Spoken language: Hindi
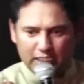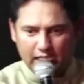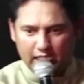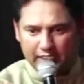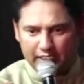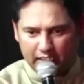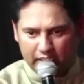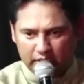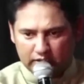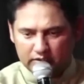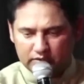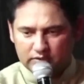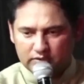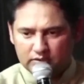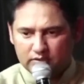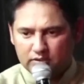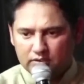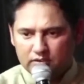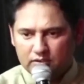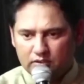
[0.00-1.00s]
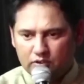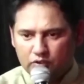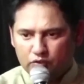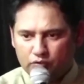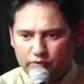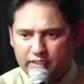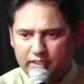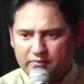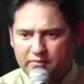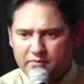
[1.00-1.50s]
हैं तो ये
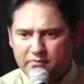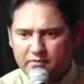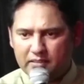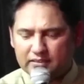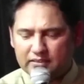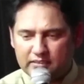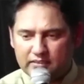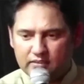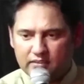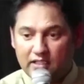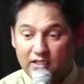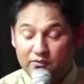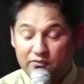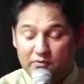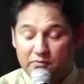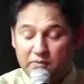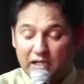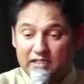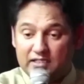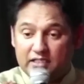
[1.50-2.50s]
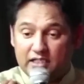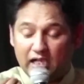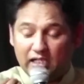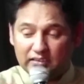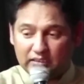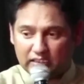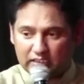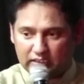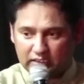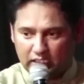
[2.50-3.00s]
भी बात ये भी बात याद
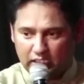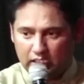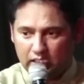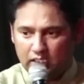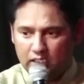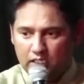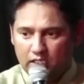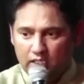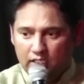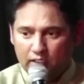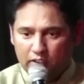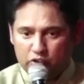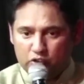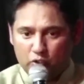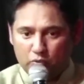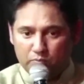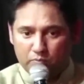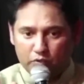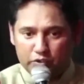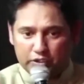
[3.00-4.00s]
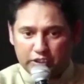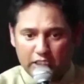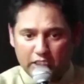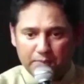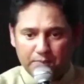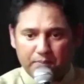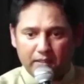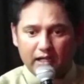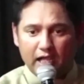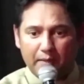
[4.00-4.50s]
रखना कि जो मुट्ठी
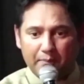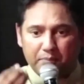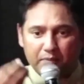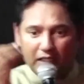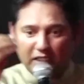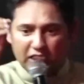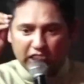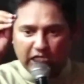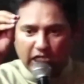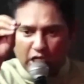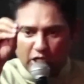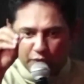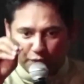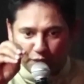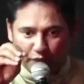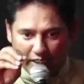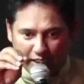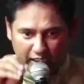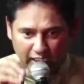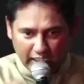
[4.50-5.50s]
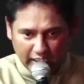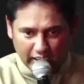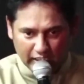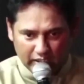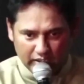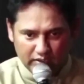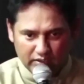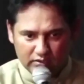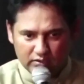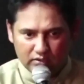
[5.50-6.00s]
पर आपके खिलाफ हैं
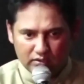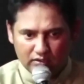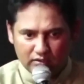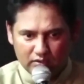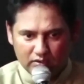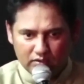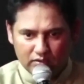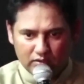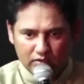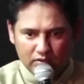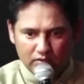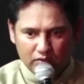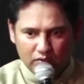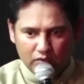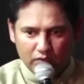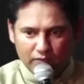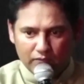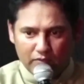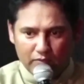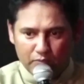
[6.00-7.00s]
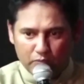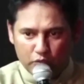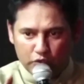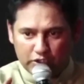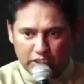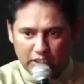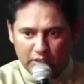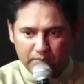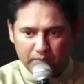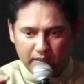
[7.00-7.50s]
वो मुट्ठी
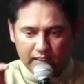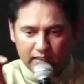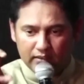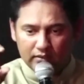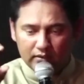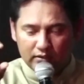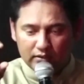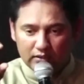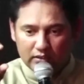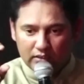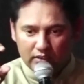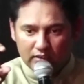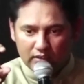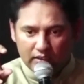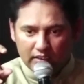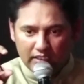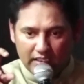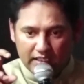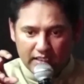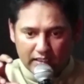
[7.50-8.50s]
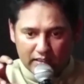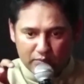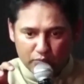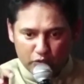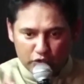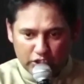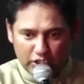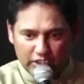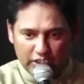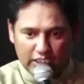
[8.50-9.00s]
पर एक
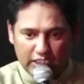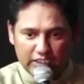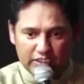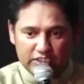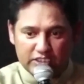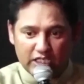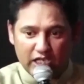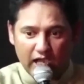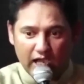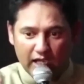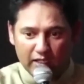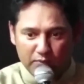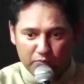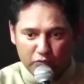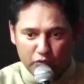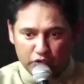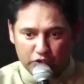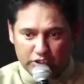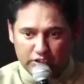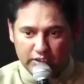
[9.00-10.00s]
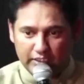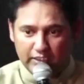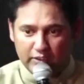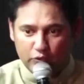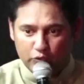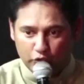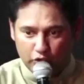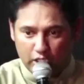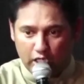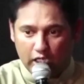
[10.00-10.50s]
मुट्ठी नहीं चार मुट्ठी
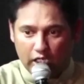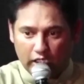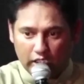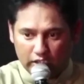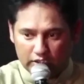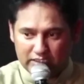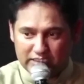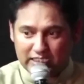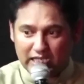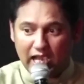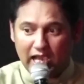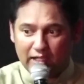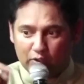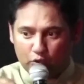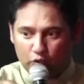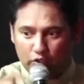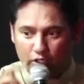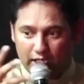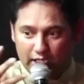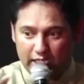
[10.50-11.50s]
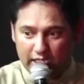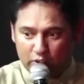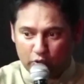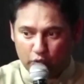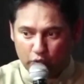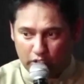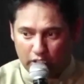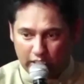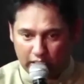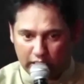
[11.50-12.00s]
गुना चार गुना एक गुना
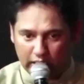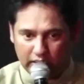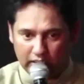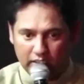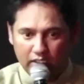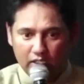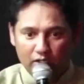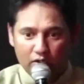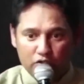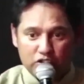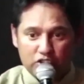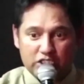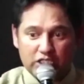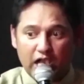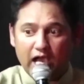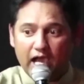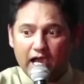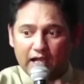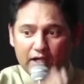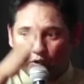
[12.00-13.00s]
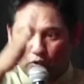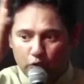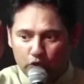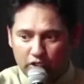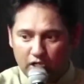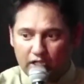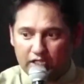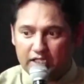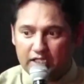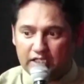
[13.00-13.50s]
नहीं चार गुना
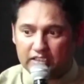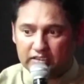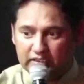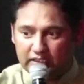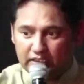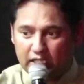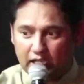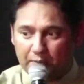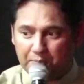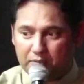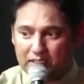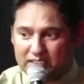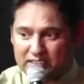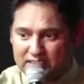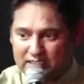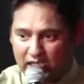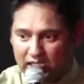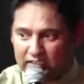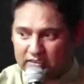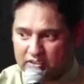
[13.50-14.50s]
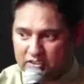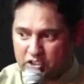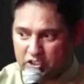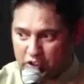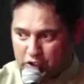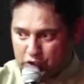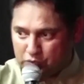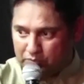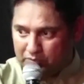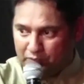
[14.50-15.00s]
एक दिन आपके साथ चर्च
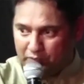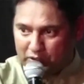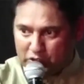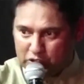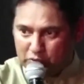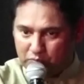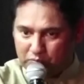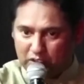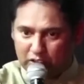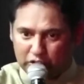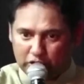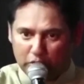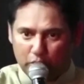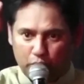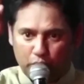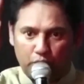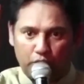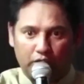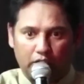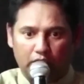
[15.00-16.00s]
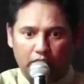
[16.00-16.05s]
में वर्शिप करते होंगे